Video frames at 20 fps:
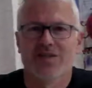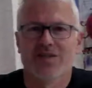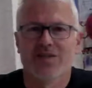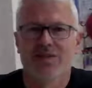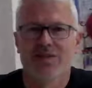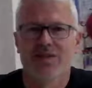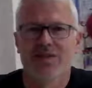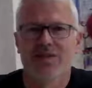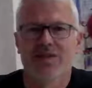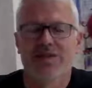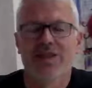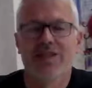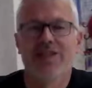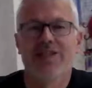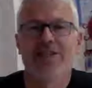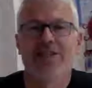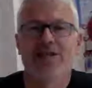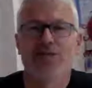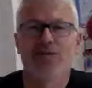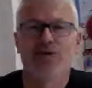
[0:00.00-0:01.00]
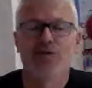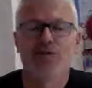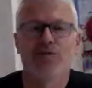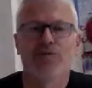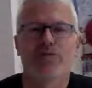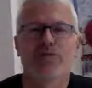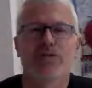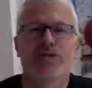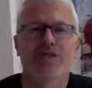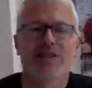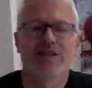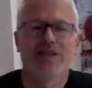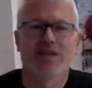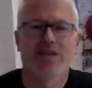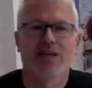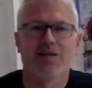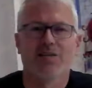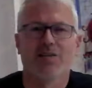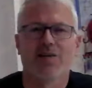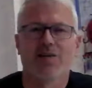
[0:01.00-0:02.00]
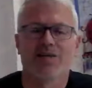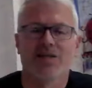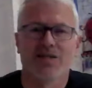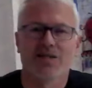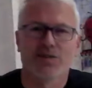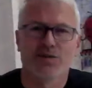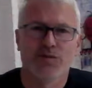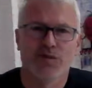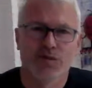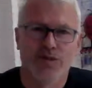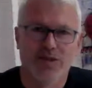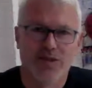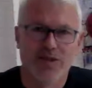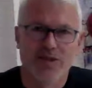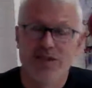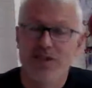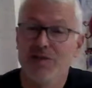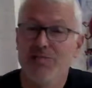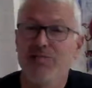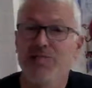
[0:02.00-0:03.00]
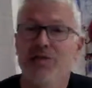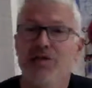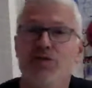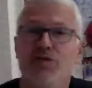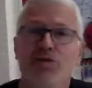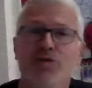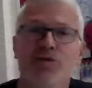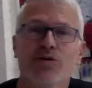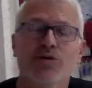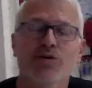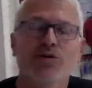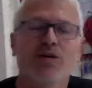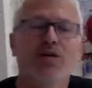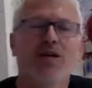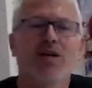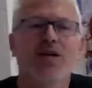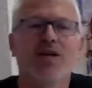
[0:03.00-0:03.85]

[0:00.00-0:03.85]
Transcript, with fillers: E, lider, grubumuzun lideri Alparslan Spor'daydı. İyi bir maç oldu.